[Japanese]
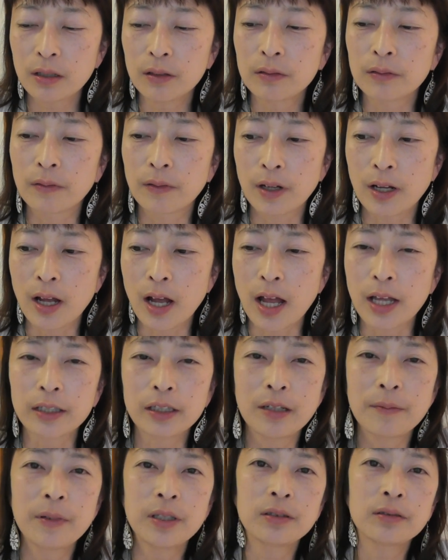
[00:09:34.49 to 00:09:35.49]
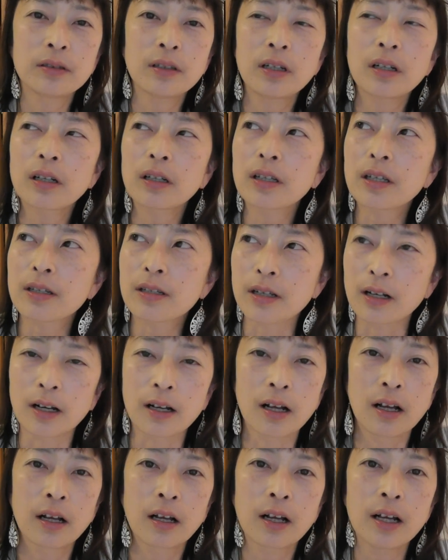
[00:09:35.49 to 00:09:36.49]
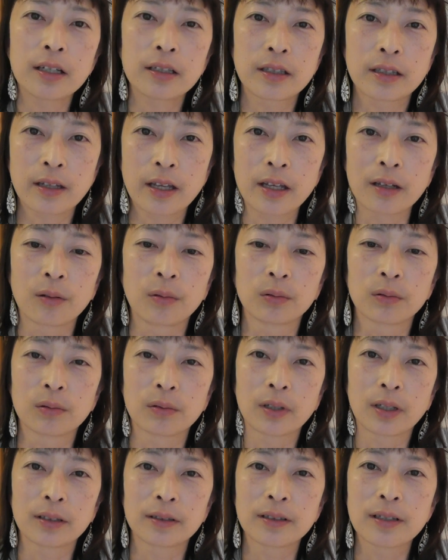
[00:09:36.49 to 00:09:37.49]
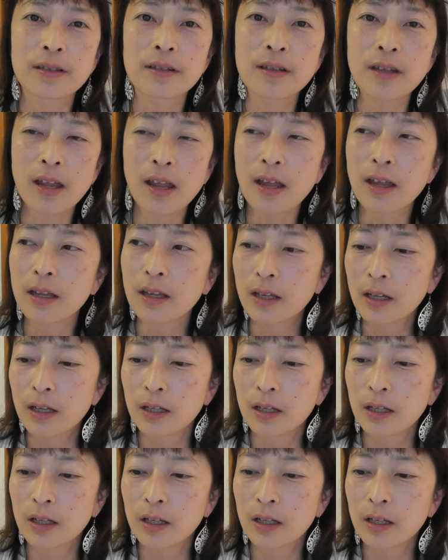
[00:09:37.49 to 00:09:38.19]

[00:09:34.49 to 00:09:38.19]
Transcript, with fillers: いうのは頭の中でしか考えてないことなんですね。